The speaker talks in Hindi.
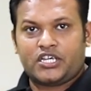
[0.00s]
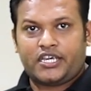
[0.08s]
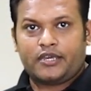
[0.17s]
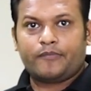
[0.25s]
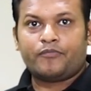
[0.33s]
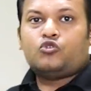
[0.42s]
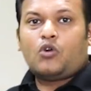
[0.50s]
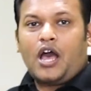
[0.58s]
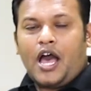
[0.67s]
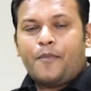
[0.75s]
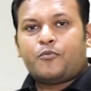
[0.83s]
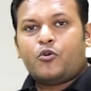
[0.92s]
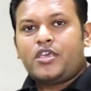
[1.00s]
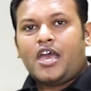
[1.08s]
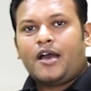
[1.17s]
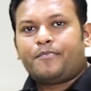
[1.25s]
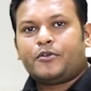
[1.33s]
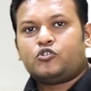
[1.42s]
जाएंगे तो आपको
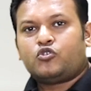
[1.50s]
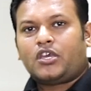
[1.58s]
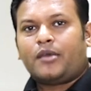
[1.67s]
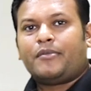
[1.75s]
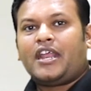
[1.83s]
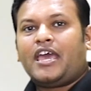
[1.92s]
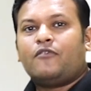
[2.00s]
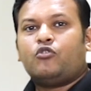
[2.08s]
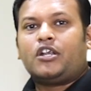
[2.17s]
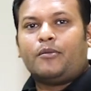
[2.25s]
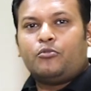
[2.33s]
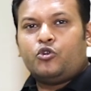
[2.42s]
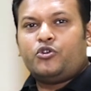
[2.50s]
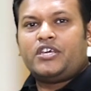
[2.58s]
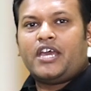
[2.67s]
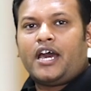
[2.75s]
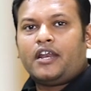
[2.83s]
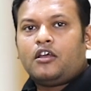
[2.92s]
यहां पर जो कैमरा है वो डब्ल्यू
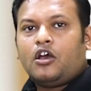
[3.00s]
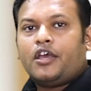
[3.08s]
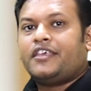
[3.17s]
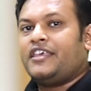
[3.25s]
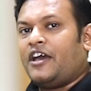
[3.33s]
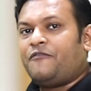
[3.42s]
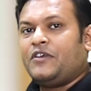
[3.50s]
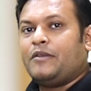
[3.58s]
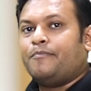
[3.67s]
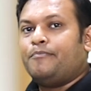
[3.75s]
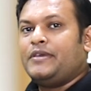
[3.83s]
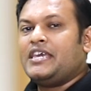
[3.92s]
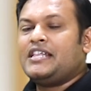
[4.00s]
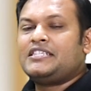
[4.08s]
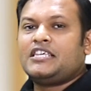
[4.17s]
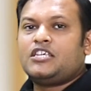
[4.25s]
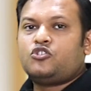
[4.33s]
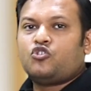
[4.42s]
या फिर बी
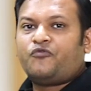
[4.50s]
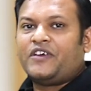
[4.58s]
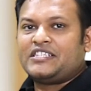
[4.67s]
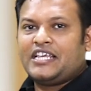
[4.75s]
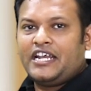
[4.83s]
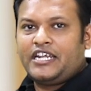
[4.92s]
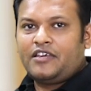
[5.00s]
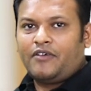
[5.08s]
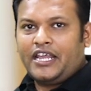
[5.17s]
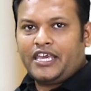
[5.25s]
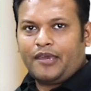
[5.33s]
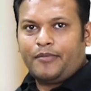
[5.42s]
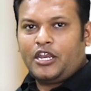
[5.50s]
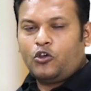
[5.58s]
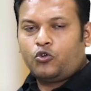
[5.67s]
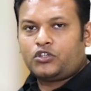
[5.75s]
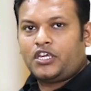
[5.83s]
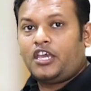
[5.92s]
जो फैसिलिटी वाले कैमरे
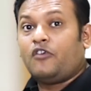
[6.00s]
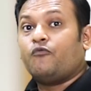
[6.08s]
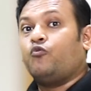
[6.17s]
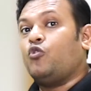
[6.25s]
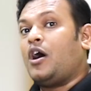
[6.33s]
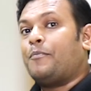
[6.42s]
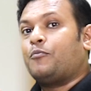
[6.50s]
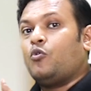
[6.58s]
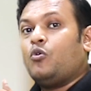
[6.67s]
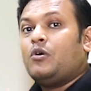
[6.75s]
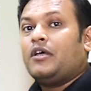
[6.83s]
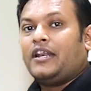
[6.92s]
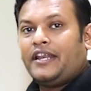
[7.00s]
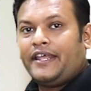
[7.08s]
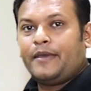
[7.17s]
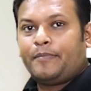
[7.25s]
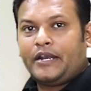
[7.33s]
होते हैं वो आपको लेने